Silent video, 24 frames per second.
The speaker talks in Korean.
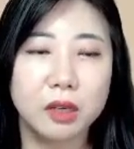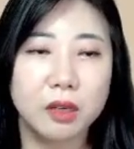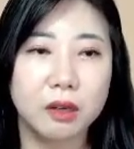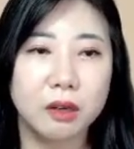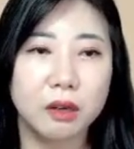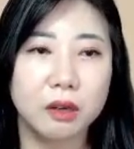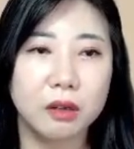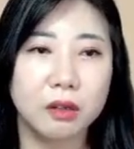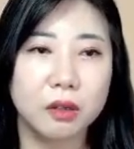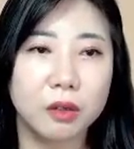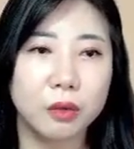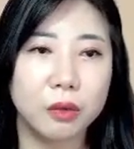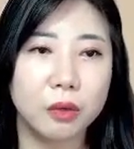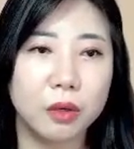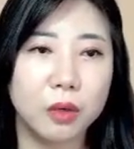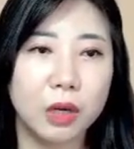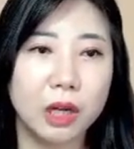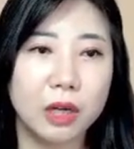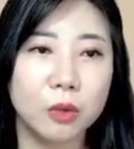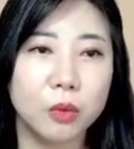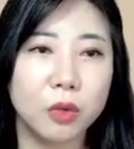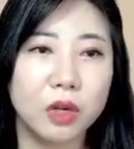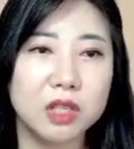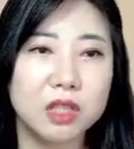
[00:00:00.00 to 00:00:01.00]
어,
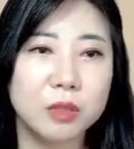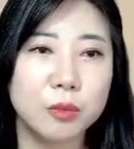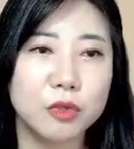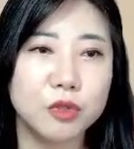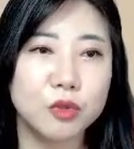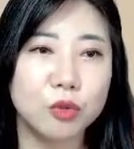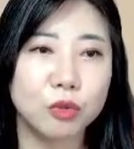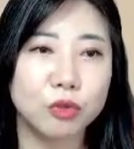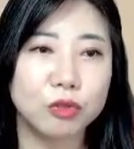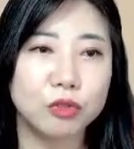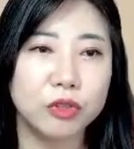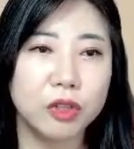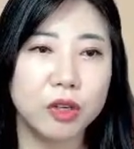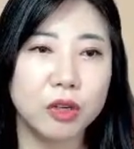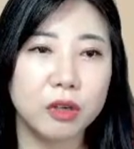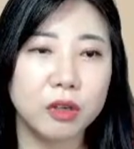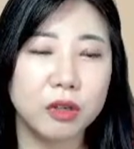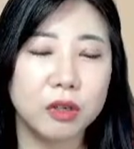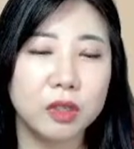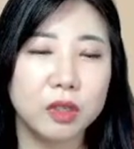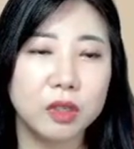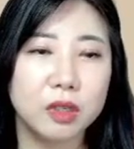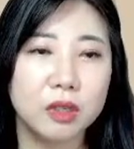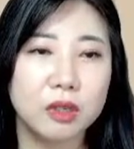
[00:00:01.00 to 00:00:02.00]
활용하시면 좋고요.
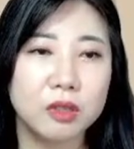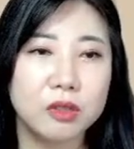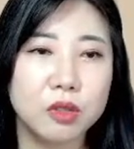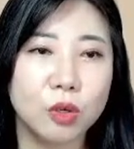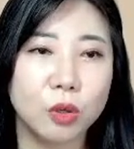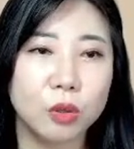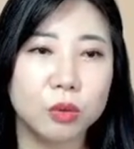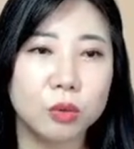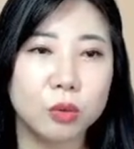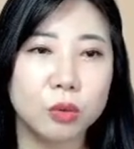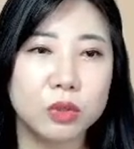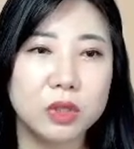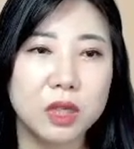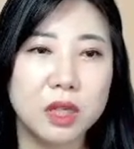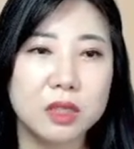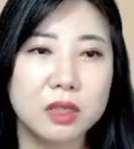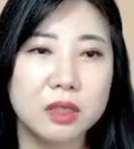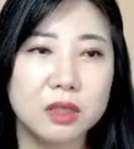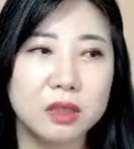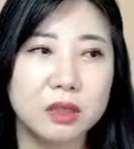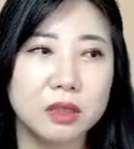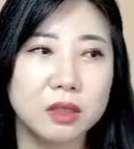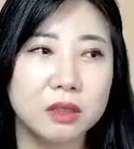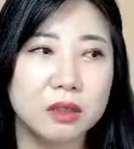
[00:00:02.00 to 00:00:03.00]
저도
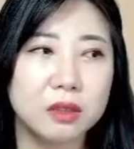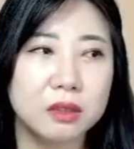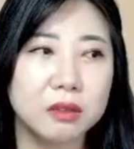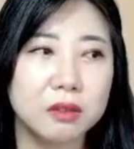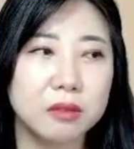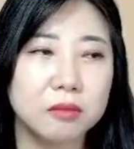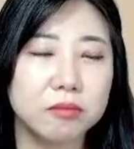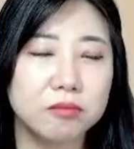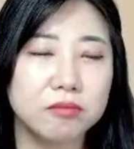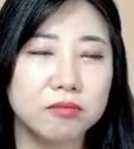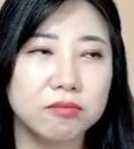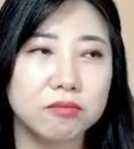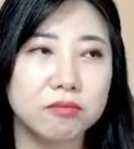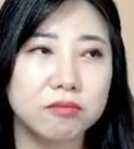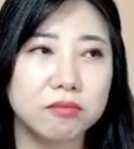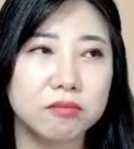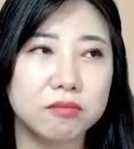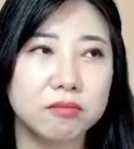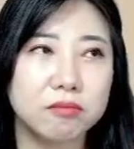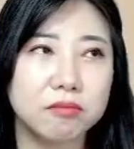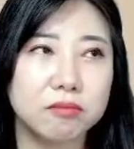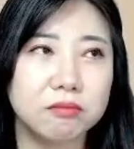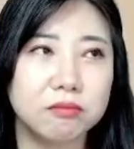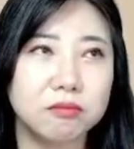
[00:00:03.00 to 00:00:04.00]
사실
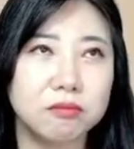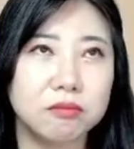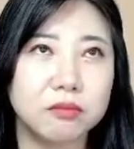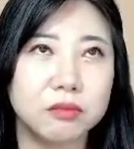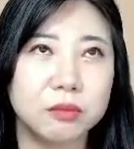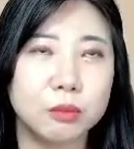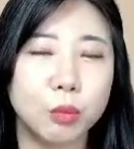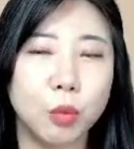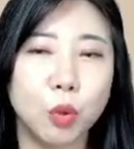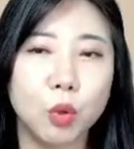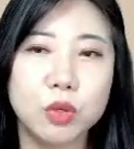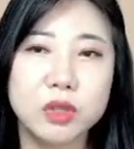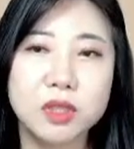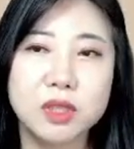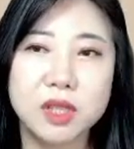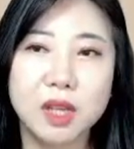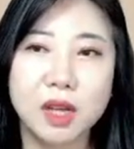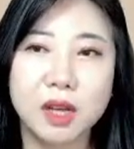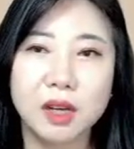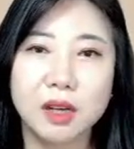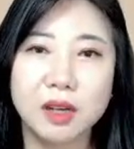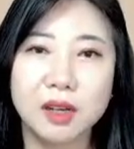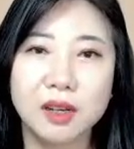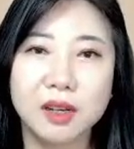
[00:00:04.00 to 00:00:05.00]
음,
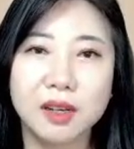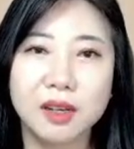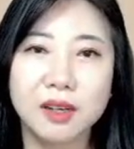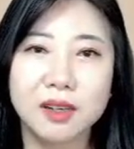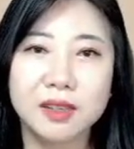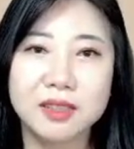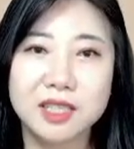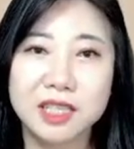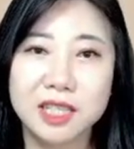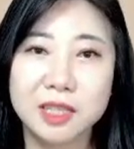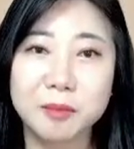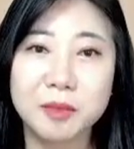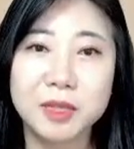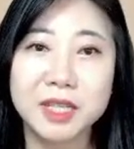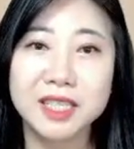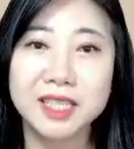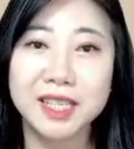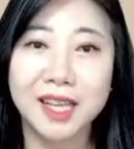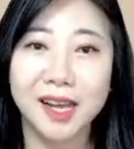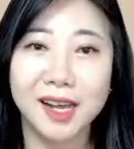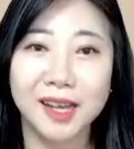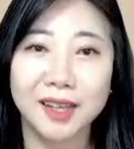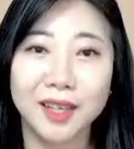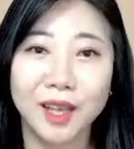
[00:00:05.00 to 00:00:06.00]
본사 심의
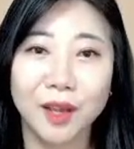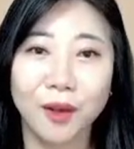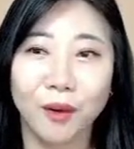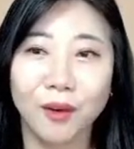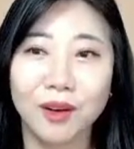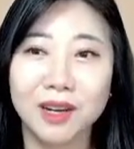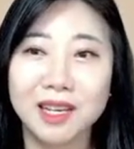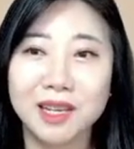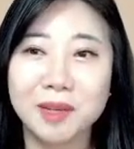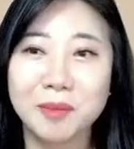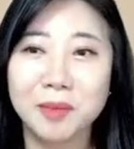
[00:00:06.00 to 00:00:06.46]
사항에 걸릴